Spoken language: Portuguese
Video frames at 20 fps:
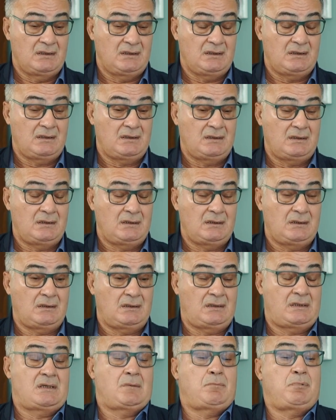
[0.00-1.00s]
Uh,
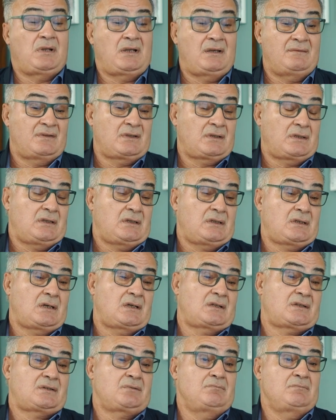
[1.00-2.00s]
daí a palavra diz
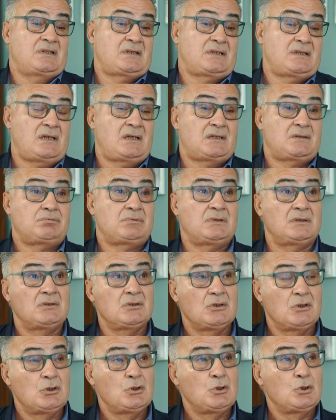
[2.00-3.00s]
artes marciais.
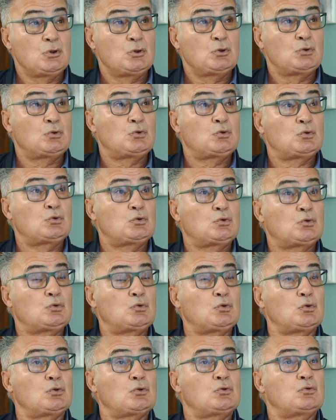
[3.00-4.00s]
Portanto,
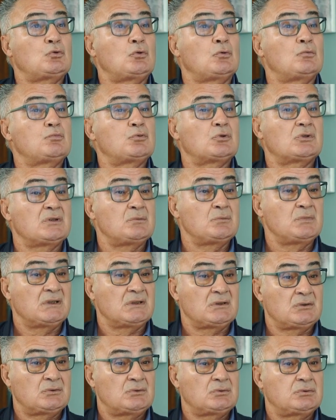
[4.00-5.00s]
todo o
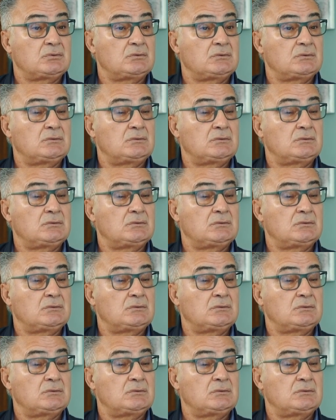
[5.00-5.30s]
comportamento